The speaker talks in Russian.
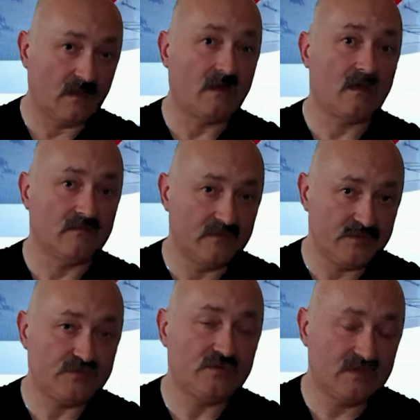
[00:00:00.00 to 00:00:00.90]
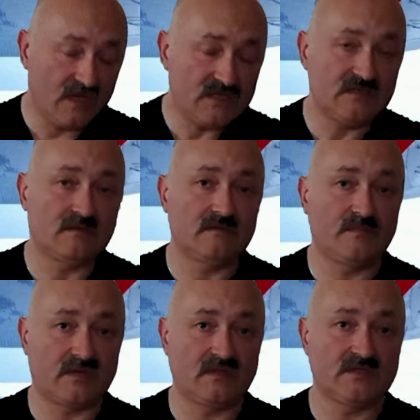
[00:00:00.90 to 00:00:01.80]
А вы еще и дальше
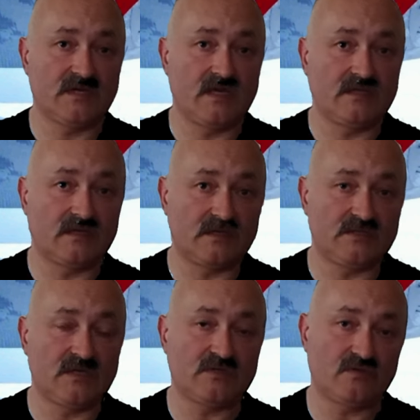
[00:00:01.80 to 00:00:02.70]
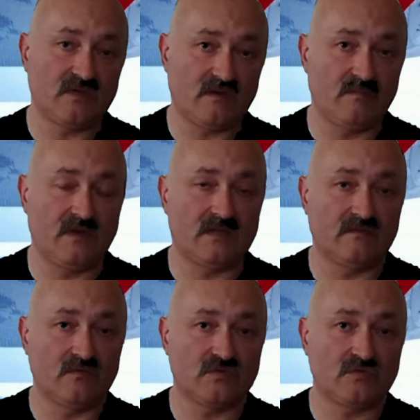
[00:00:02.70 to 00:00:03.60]
продолжаете кричать, что я
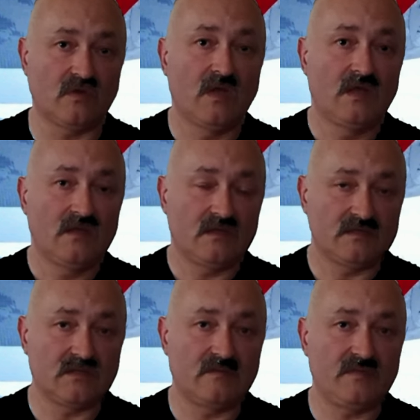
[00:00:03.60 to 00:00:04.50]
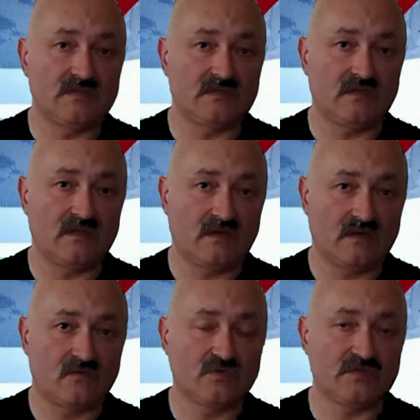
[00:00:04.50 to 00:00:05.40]
обманываю, что исламисты, они
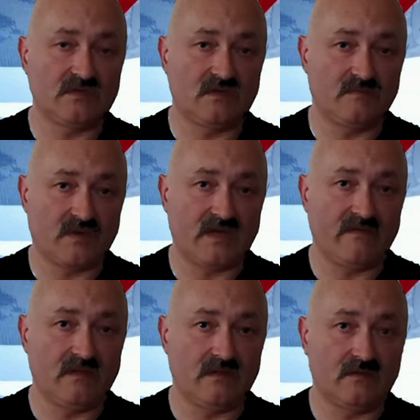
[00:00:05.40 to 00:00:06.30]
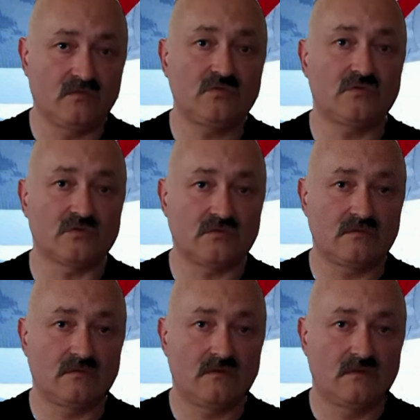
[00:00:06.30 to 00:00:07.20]
хорошие и правильные. Ну что
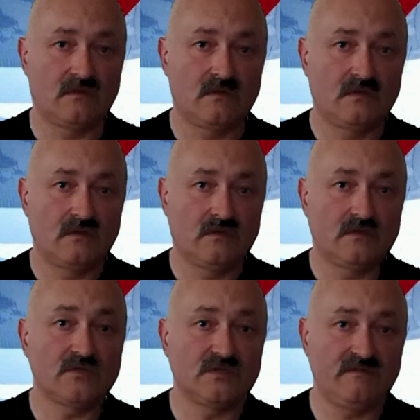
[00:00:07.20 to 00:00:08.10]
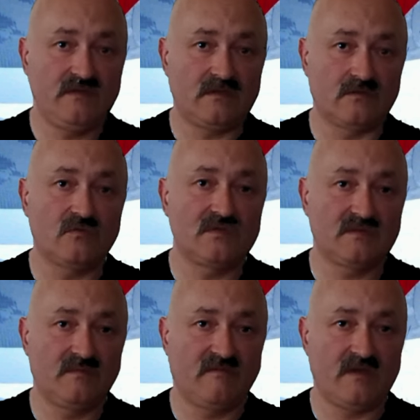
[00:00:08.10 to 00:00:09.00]
ж, живите, но не
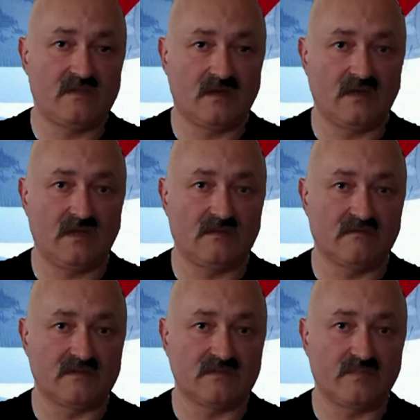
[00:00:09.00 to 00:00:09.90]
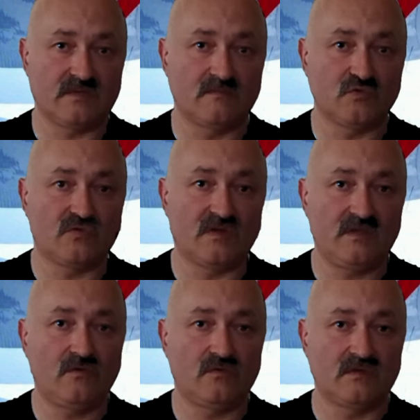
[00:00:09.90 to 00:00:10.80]
забывайте оглядываться, потому что
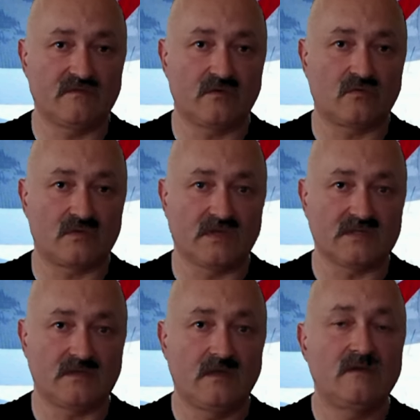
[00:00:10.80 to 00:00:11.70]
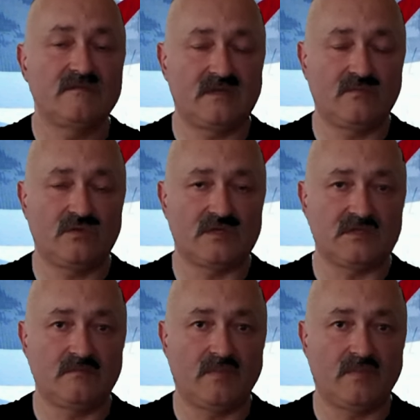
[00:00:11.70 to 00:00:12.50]
они ходят вокруг нас. Всем удачи,